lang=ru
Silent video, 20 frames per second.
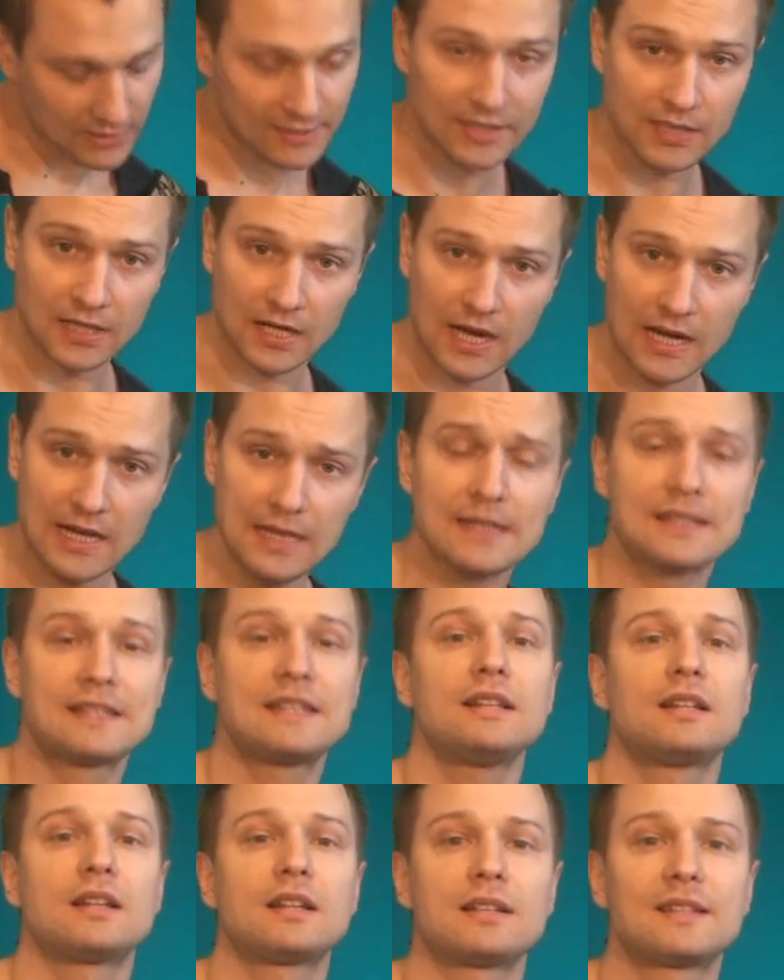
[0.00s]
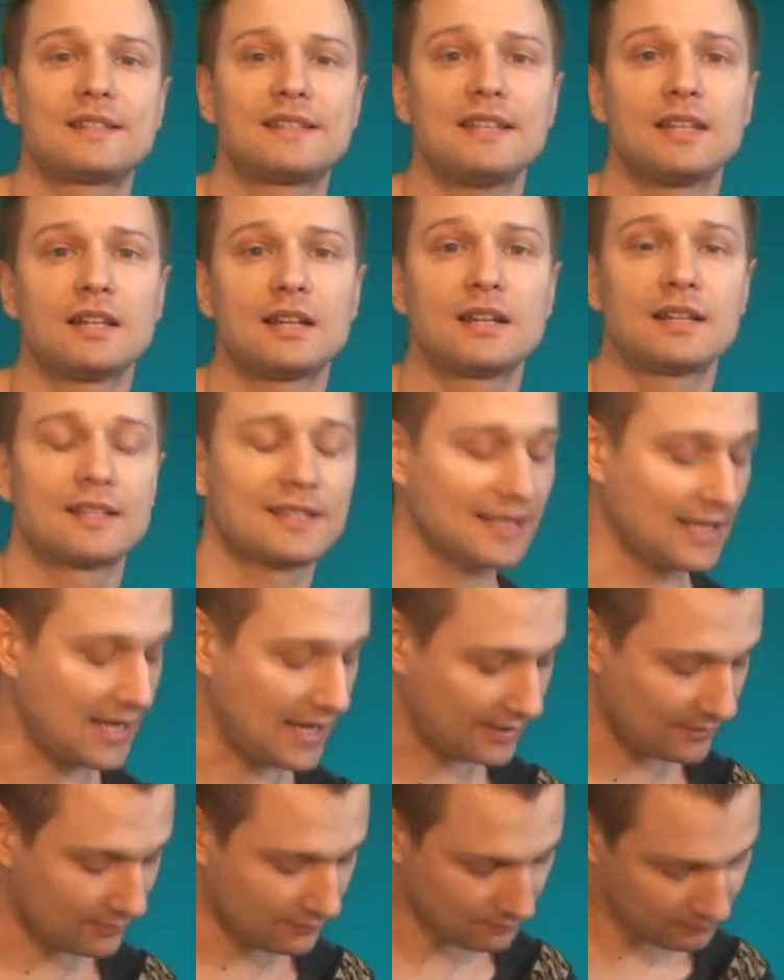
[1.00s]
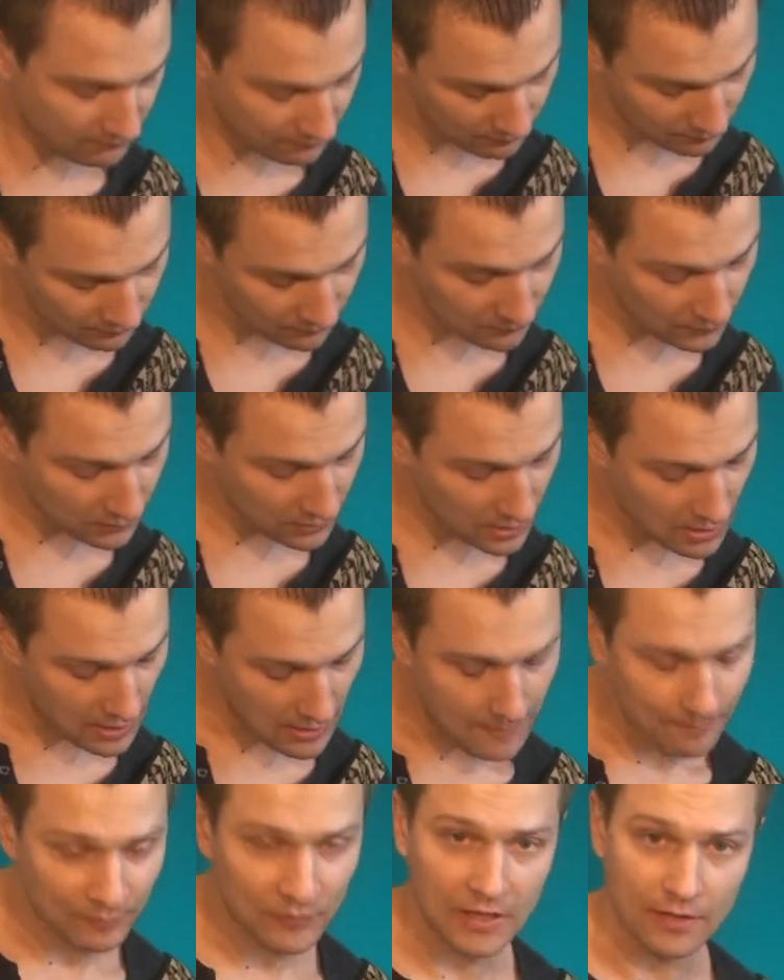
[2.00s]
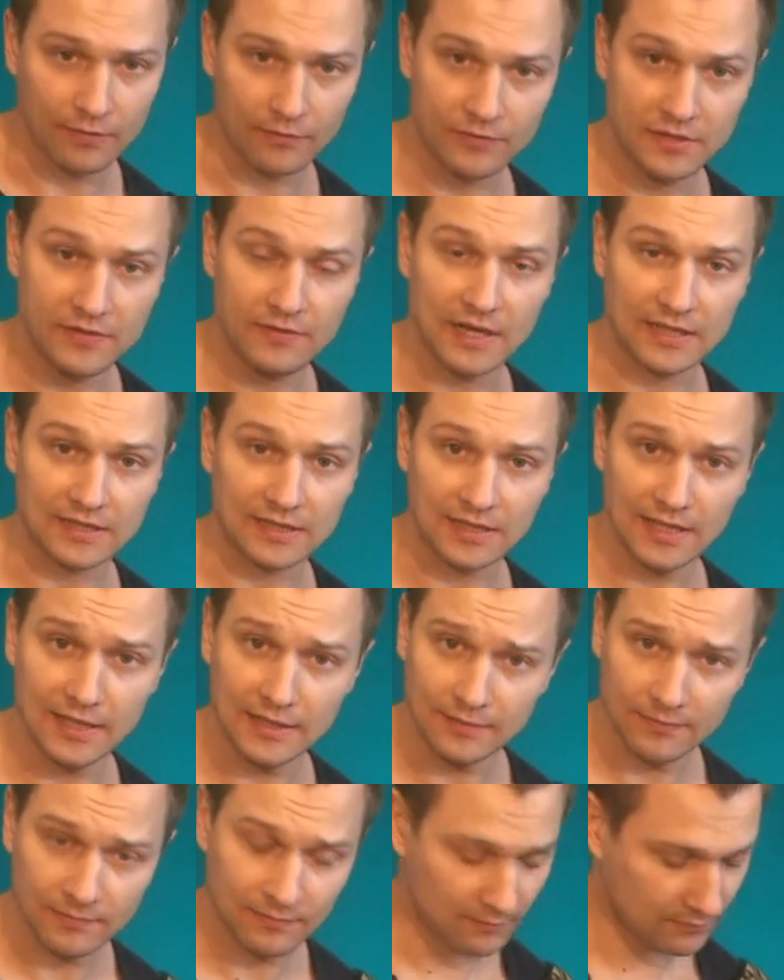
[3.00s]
сыграли, сделали, сделали слайд в девятый лад,